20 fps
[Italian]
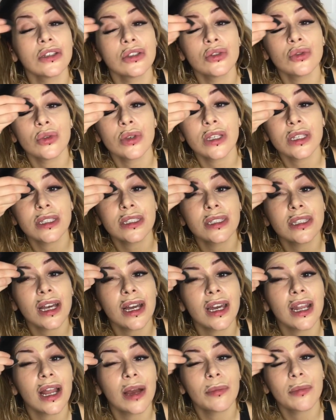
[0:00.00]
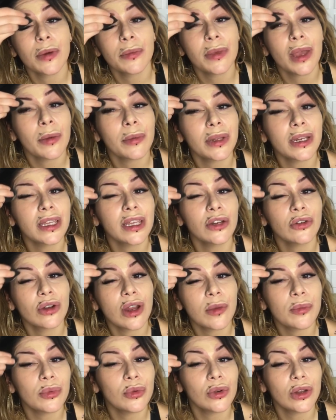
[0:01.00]
su Instagram, mamma mia perché non
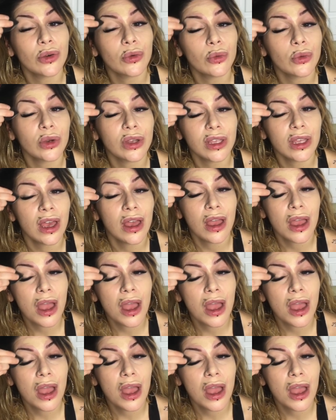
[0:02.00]
hai più le unghie?